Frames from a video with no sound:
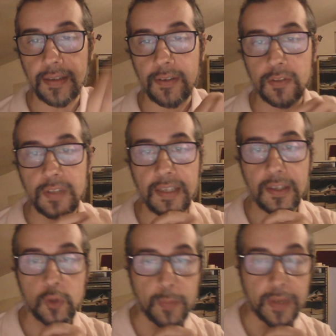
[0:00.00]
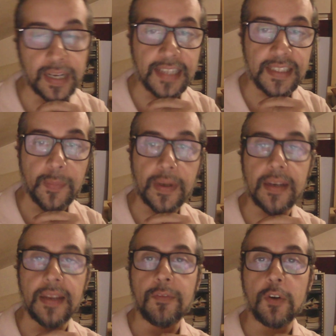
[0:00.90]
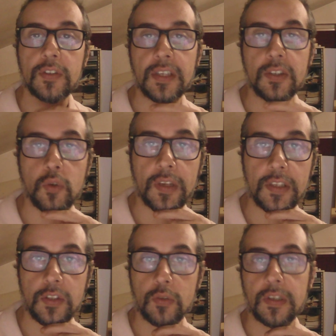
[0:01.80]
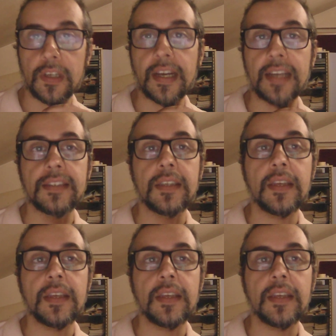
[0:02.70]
lo sticker super grazie per le vostre donazioni ragazzi.